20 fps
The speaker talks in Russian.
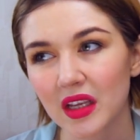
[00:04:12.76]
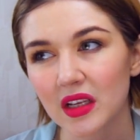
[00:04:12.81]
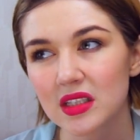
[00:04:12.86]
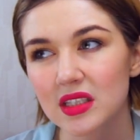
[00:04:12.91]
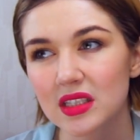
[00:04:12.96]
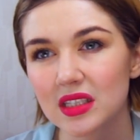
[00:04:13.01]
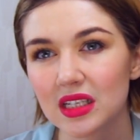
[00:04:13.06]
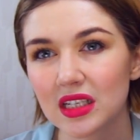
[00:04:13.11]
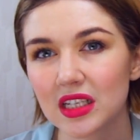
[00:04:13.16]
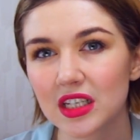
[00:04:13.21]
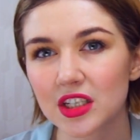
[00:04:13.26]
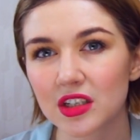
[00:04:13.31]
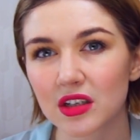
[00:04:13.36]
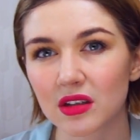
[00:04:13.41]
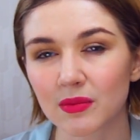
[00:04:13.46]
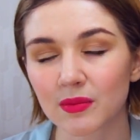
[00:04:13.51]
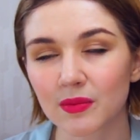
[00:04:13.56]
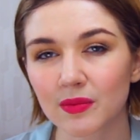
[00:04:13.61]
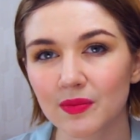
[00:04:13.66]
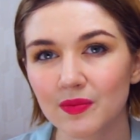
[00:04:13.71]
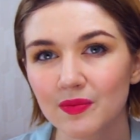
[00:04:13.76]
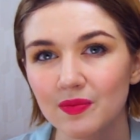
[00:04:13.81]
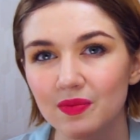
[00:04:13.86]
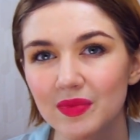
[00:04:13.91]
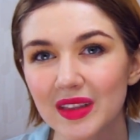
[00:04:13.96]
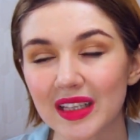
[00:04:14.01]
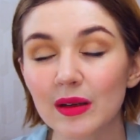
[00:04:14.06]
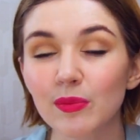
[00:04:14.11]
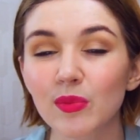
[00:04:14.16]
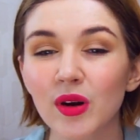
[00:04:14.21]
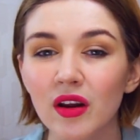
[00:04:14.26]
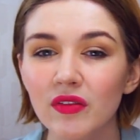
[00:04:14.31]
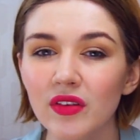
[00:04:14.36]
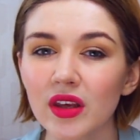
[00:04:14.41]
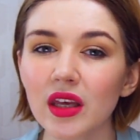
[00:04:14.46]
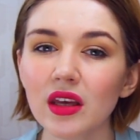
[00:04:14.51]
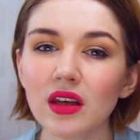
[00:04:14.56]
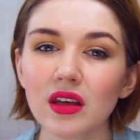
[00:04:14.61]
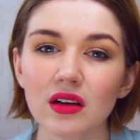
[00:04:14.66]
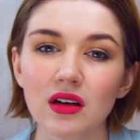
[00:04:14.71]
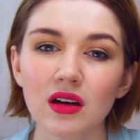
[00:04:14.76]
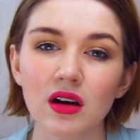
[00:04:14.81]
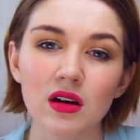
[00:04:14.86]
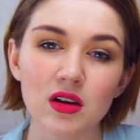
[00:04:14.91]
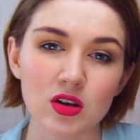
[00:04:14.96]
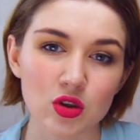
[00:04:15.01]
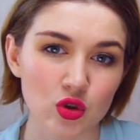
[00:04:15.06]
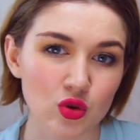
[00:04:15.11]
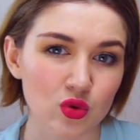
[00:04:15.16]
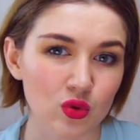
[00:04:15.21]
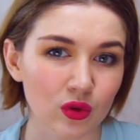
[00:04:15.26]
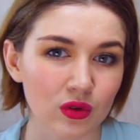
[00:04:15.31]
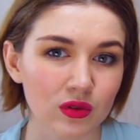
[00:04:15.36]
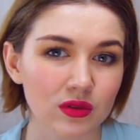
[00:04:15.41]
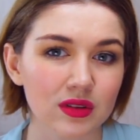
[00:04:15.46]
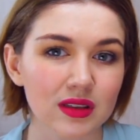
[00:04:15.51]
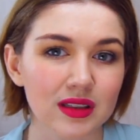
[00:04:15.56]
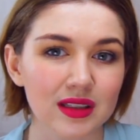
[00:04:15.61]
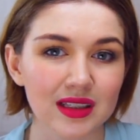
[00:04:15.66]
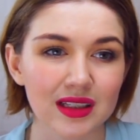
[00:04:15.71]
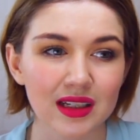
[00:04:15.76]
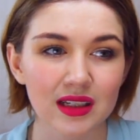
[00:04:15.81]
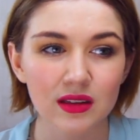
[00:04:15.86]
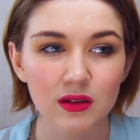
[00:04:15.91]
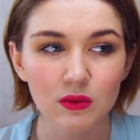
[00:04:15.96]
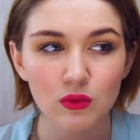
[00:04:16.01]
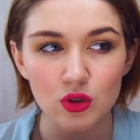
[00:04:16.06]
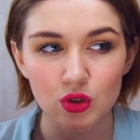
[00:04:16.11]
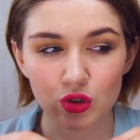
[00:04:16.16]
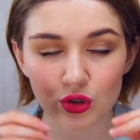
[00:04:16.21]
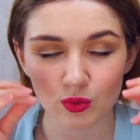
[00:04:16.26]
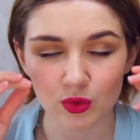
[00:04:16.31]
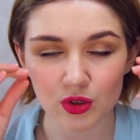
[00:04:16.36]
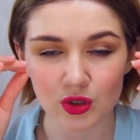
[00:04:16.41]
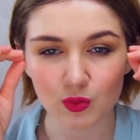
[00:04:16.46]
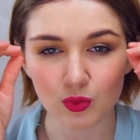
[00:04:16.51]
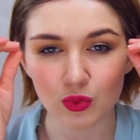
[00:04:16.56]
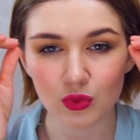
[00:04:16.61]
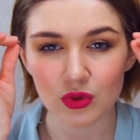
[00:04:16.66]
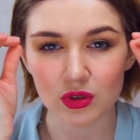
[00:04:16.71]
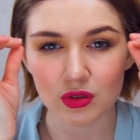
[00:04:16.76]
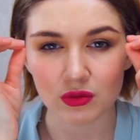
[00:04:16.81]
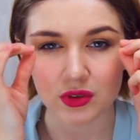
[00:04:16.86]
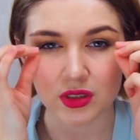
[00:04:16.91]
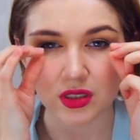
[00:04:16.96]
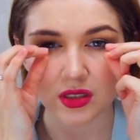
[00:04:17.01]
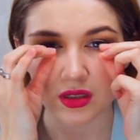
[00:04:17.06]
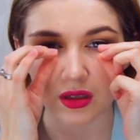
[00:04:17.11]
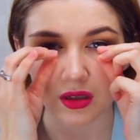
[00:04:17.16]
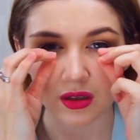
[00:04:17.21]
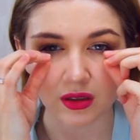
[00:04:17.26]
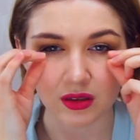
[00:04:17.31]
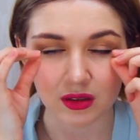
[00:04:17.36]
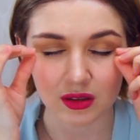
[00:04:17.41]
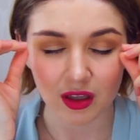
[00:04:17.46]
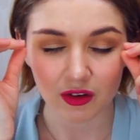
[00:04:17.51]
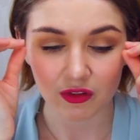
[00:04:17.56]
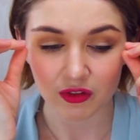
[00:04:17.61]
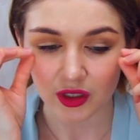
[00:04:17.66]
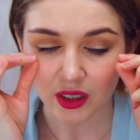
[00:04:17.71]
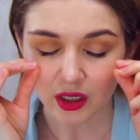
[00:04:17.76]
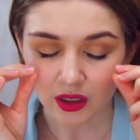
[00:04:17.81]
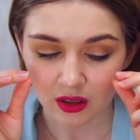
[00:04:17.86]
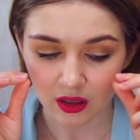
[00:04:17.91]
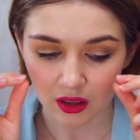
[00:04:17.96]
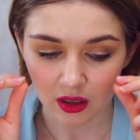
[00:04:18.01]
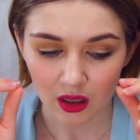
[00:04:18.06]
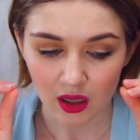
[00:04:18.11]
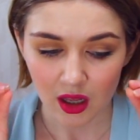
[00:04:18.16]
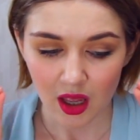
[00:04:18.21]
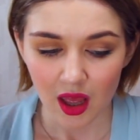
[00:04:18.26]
слишком... Для бровей хорошо, для того, чтобы использовать а, на века,